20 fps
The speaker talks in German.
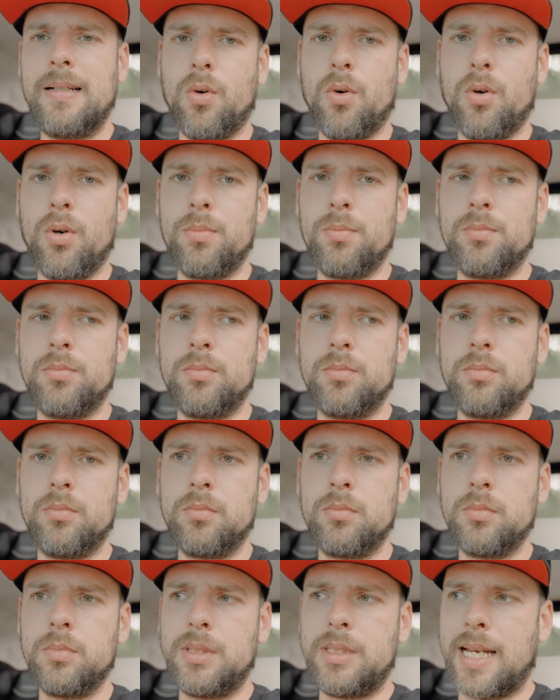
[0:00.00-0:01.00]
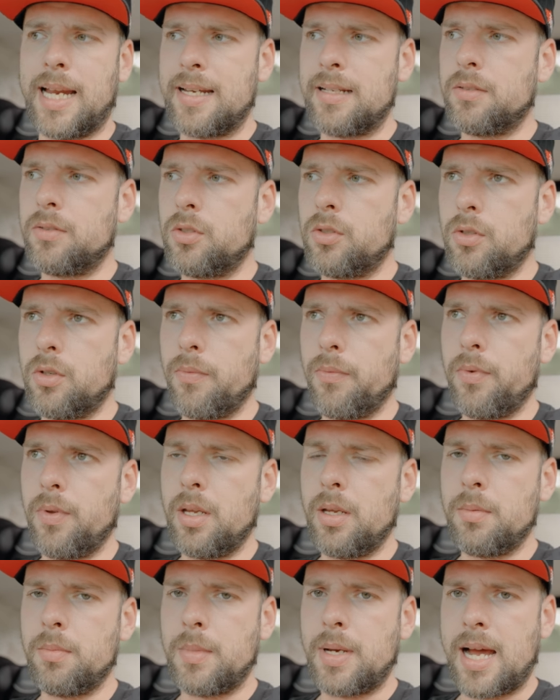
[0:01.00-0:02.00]
um dann
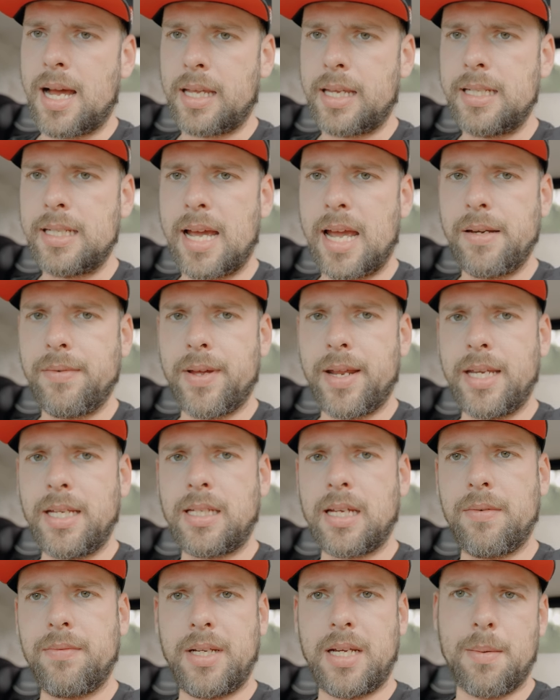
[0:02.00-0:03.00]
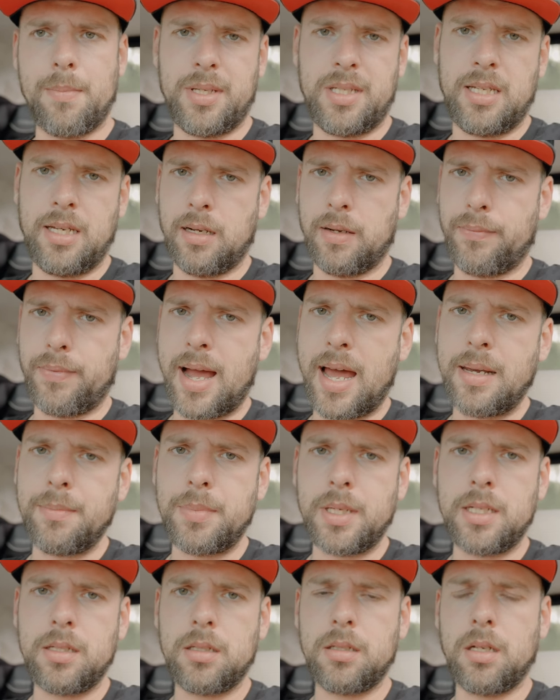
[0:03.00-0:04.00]
im Nachhinein, wenn ich dann wieder ein bisschen gefahren
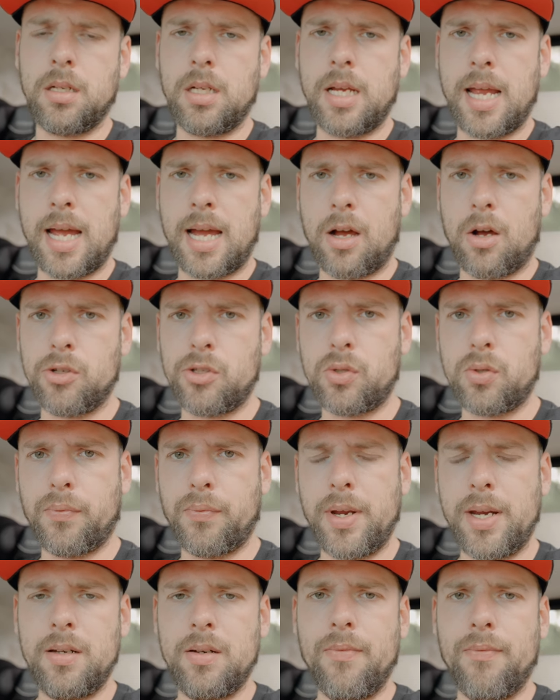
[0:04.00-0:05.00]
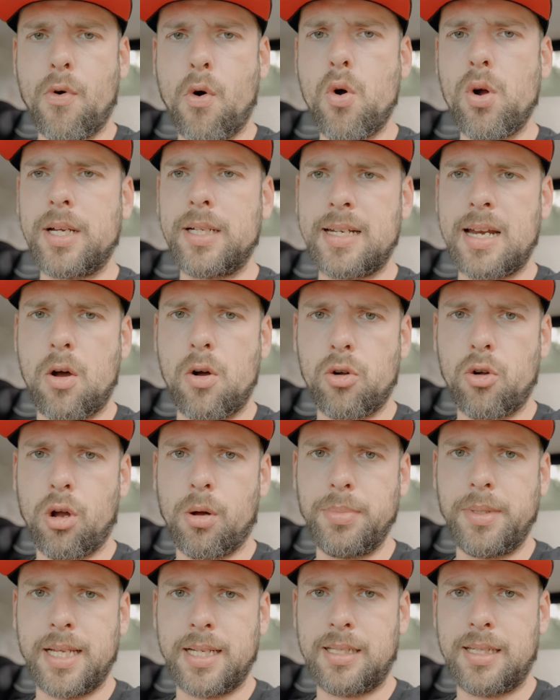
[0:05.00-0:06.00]
bin, äh, herauszufinden, wo genau
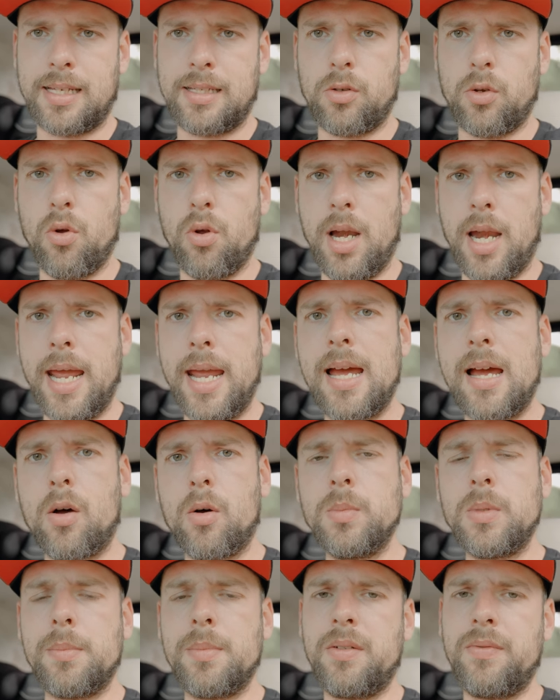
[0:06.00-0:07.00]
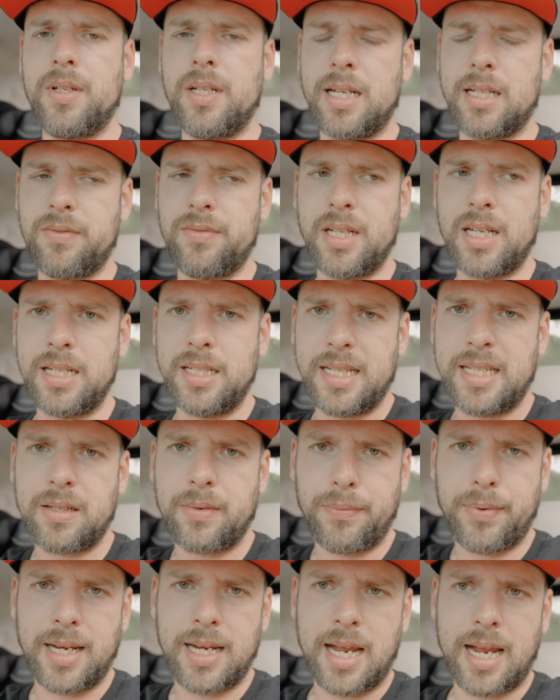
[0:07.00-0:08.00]
kommt jetzt das Öl her, um damit wir, dass wir dann diese
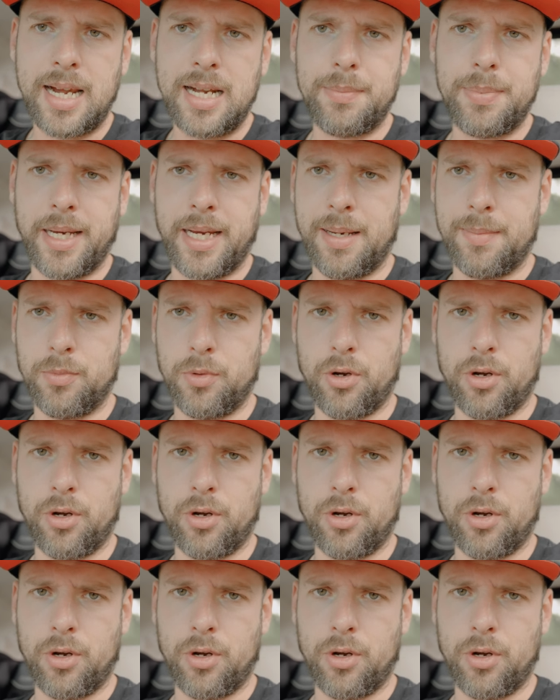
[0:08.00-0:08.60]
Fehler halt beheben